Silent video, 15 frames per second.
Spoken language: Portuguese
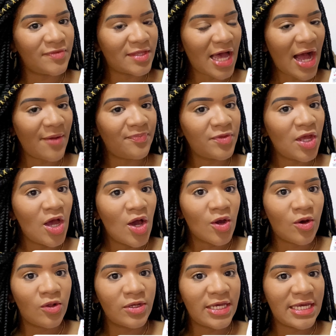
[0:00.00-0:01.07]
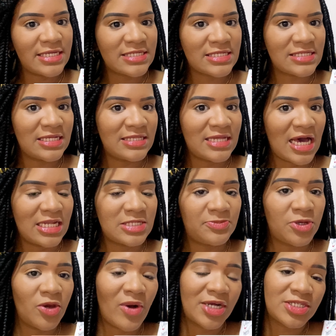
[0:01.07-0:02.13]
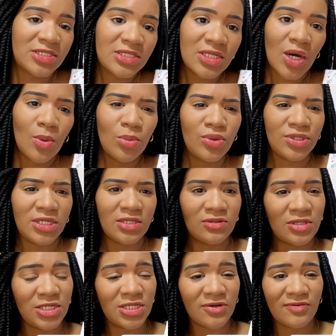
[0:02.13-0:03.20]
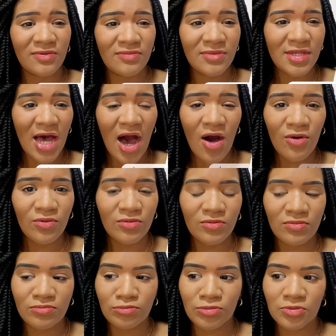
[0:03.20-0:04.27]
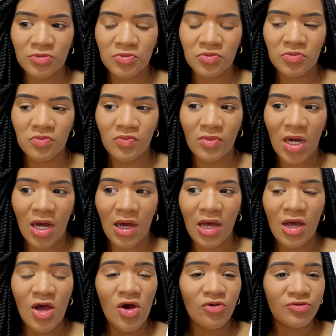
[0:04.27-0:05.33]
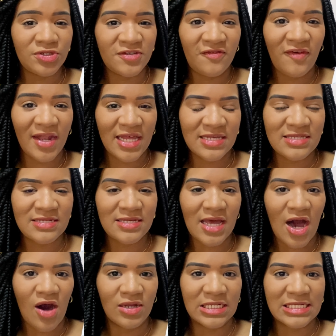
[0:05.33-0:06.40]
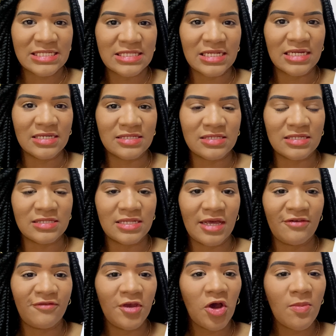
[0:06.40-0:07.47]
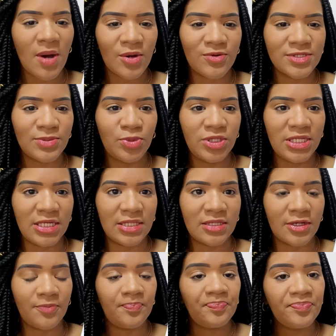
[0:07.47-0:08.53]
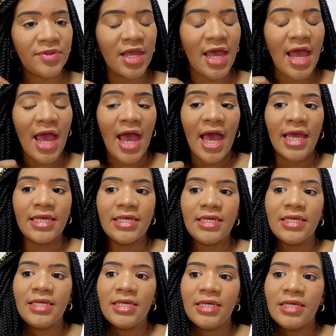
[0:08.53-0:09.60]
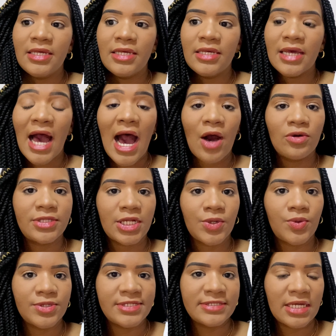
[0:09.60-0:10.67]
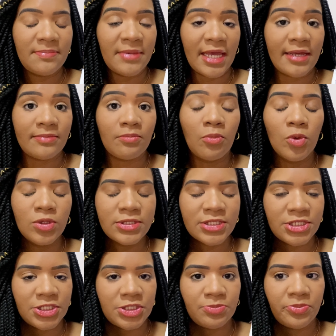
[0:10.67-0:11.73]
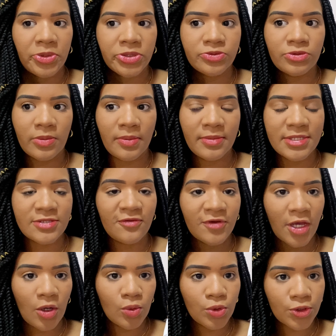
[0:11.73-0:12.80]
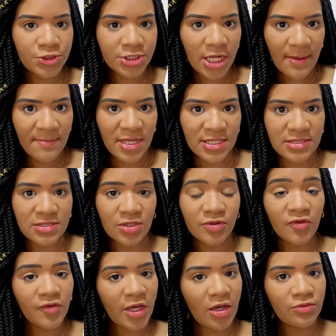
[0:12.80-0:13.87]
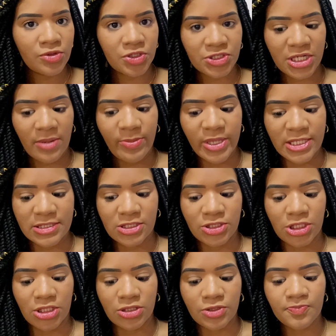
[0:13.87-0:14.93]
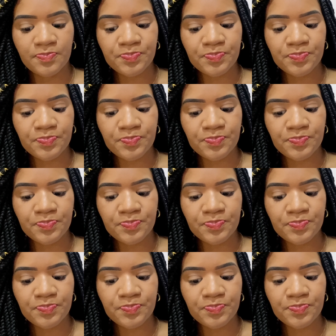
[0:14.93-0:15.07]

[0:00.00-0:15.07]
tá? Coloquei esses detalhes porque eu acho tão bonito, deixa dá um, um diferencial nas tranças, né? Fica uma coisa bonita. E ah, outra coisa também. Muita gente me perguntou pra mim se eu fiquei com dor de cabeça. Eu não fiquei com dor de cabeça, gente.